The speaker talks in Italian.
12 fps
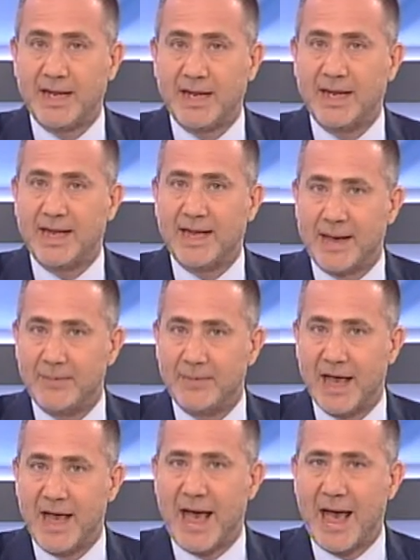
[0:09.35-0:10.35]
in
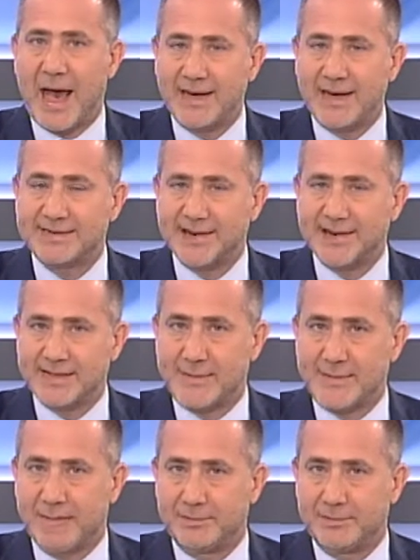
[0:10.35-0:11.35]
gabbia. Anna Teresa Damiano.